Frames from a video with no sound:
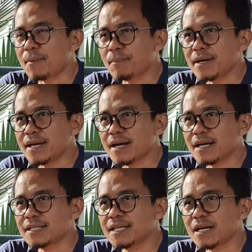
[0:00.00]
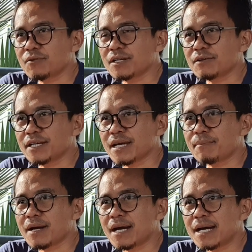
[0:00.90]
apa yang akan dilakukan oleh
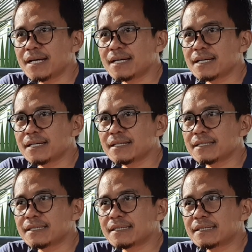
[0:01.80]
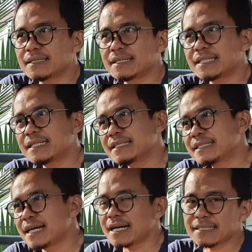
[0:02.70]
Yamaha
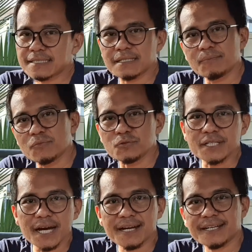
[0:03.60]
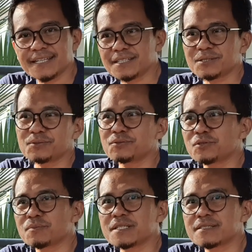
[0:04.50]
tidak semudah itu
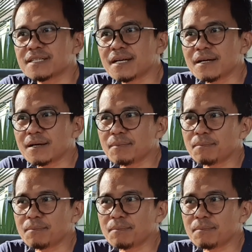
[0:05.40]
untuk bisa